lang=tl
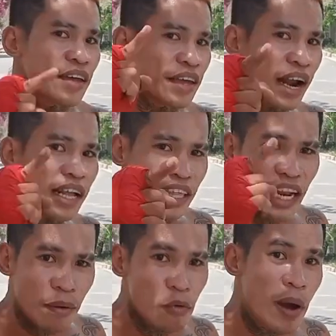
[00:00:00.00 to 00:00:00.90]
Yan ang
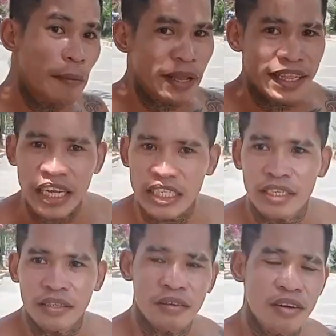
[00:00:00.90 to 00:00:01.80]
tanda mo ba,
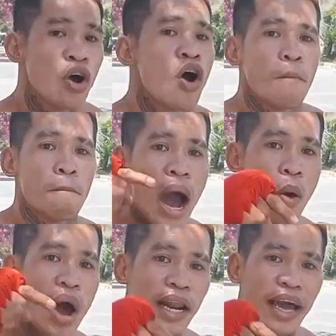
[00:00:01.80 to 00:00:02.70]
fitness?
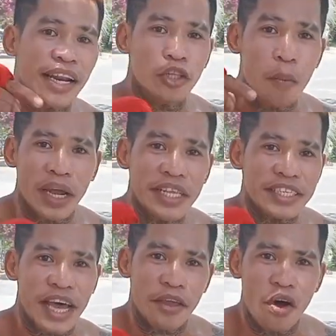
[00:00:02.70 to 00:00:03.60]
Bawal ka dito
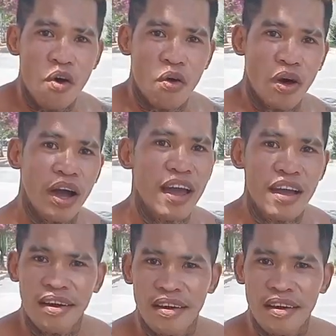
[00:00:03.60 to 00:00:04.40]
mag-ensayo, ha?